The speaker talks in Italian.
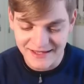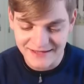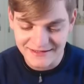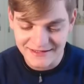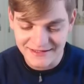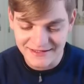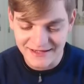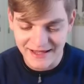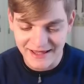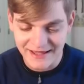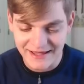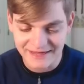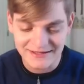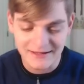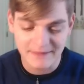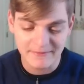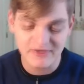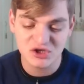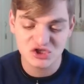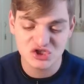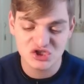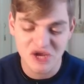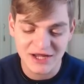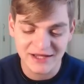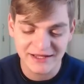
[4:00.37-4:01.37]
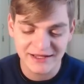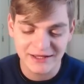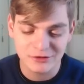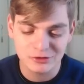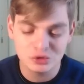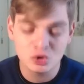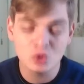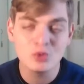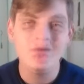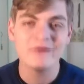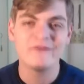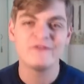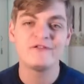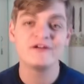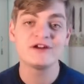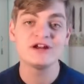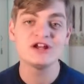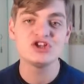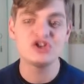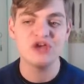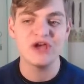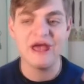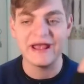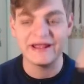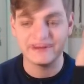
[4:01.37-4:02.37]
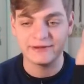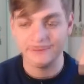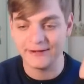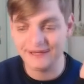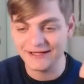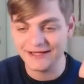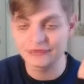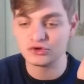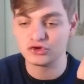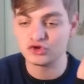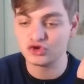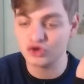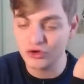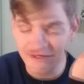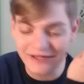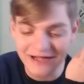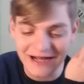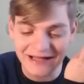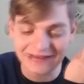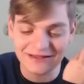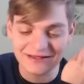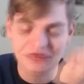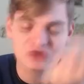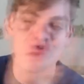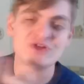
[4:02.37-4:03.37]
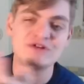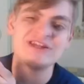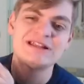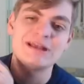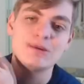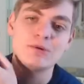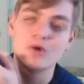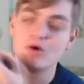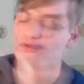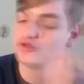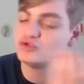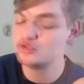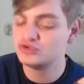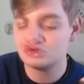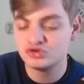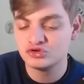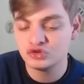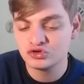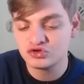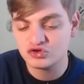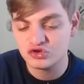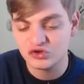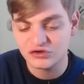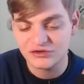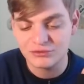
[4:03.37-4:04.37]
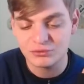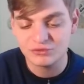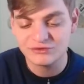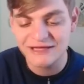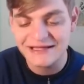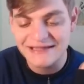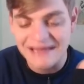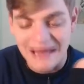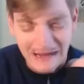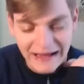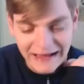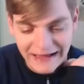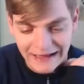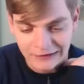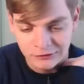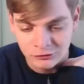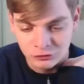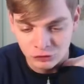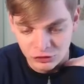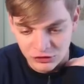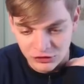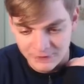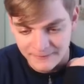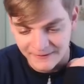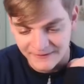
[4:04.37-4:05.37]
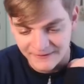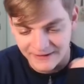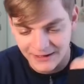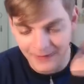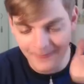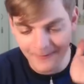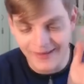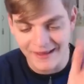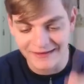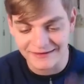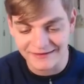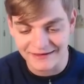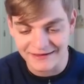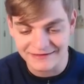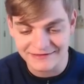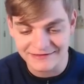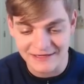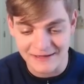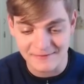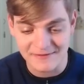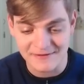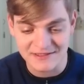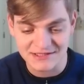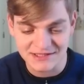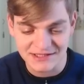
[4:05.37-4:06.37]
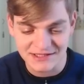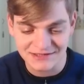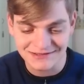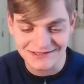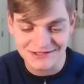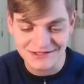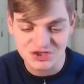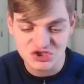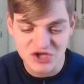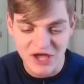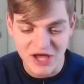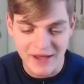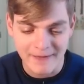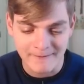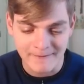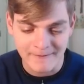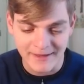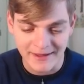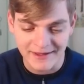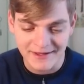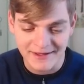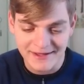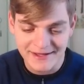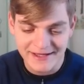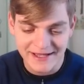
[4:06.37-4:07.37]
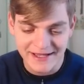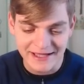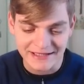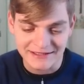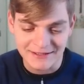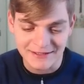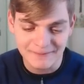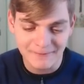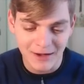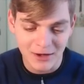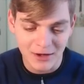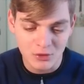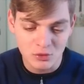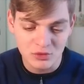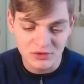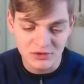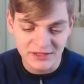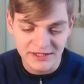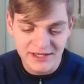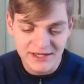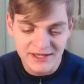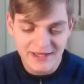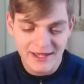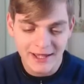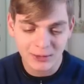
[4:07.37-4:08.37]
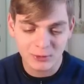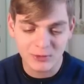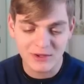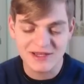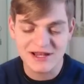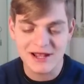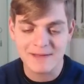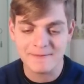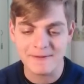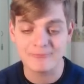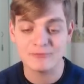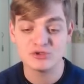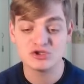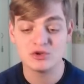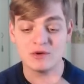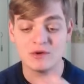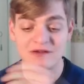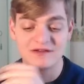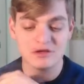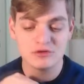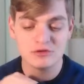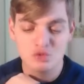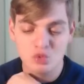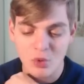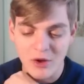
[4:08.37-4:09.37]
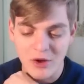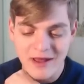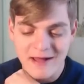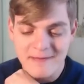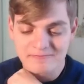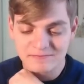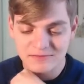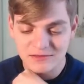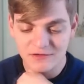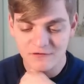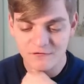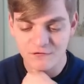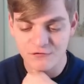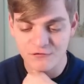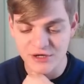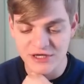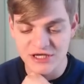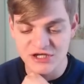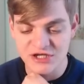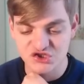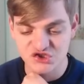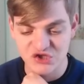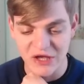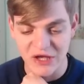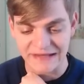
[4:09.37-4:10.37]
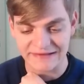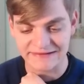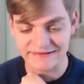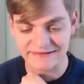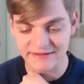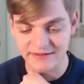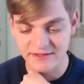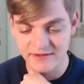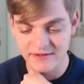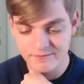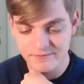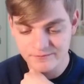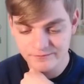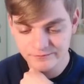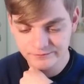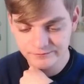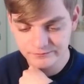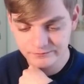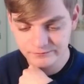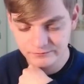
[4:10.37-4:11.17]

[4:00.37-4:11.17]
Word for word: E direi di aprirci anche due free chest, perché tanto sono gratis Noi siamo, non so, siamo degli accattoni praticamente, in termini di, di gemme e di bauli E quindi apriamoci questi due free chest